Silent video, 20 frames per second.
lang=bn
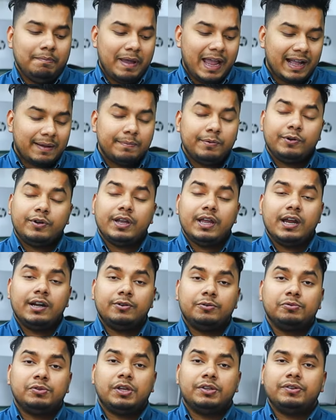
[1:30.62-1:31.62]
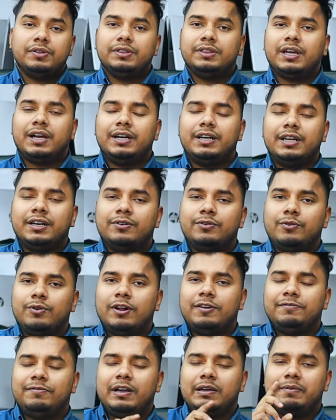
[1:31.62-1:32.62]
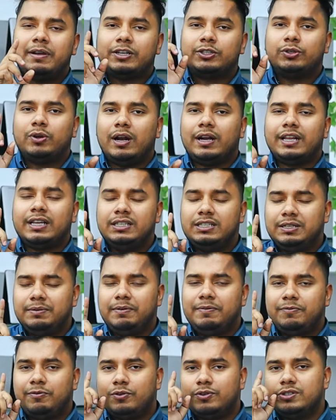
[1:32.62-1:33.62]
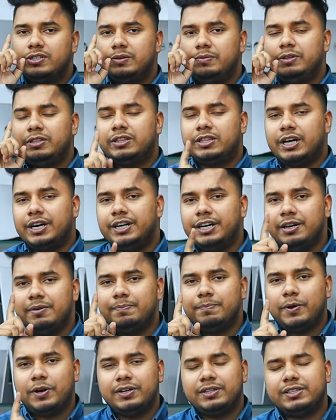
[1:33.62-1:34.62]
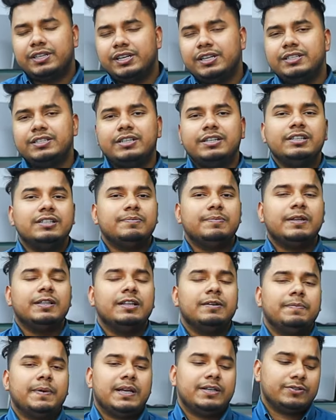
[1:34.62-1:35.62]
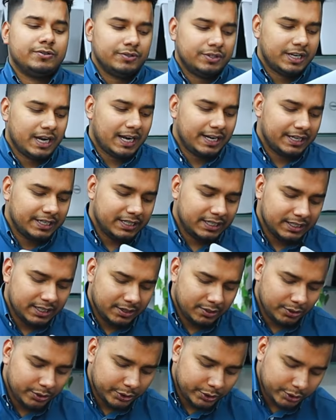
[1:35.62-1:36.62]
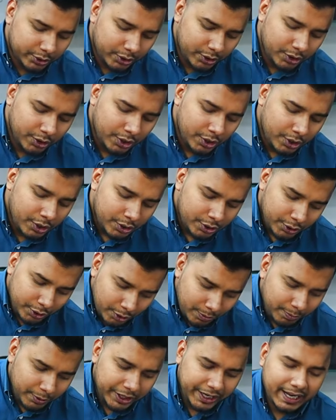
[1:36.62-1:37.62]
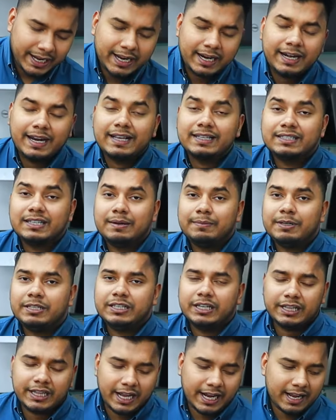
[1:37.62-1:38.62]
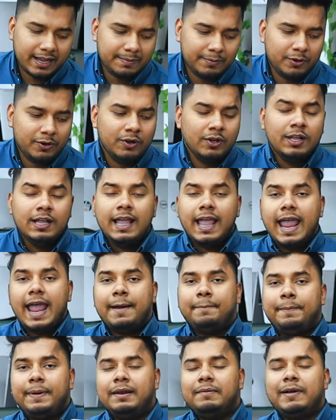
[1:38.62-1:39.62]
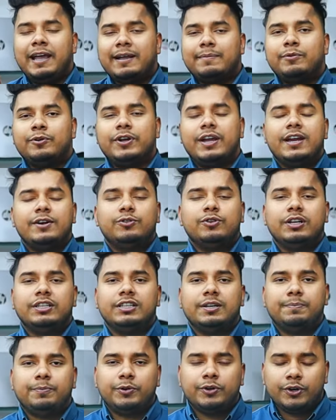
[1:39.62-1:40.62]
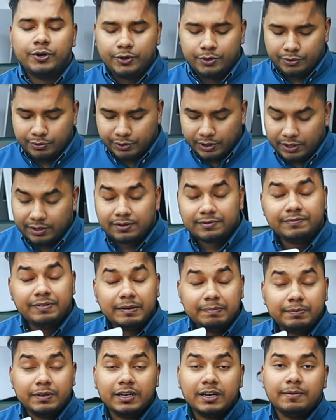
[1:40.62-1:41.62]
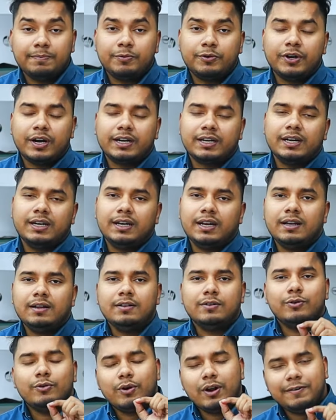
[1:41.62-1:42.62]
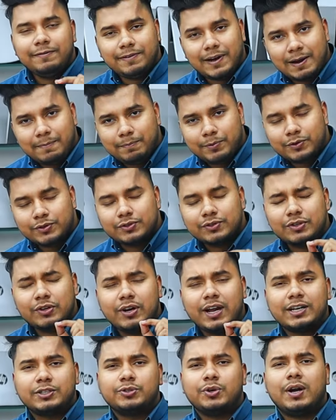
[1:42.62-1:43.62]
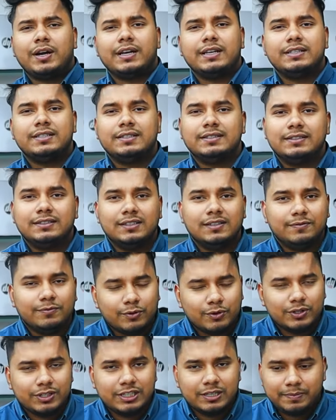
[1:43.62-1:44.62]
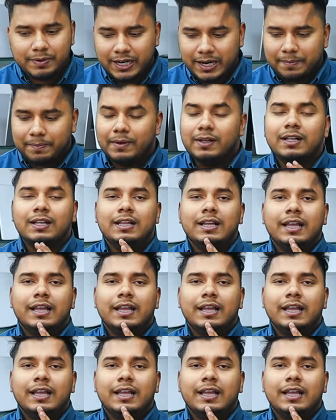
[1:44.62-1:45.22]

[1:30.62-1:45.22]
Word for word: ম্যাকবুক ইয়ার টু থাউজেন্ড থার্টিন কোরাই ফাইভ একশো আটাইশ জিবি ফোর জিবি থার্টিন পয়েন্ট থ্রি ইঞ্চি ডিসপ্লে দিয়ে প্রাইসটা হচ্ছে আটাইশ হাজার নয়শো নব্বই টাকায় নেক্সটে আমরা সেটা দেখাবো অ্যাপেল ম্যাকবুক এয়ার দু হাজার পনেরো টু থাউজেন্ড ফিফটিনের প্রোডাক্ট এটা কোরাই ফাইভ প্রসেসর একশো আঠাশ এসএসডি ফোর জিবি র্যাম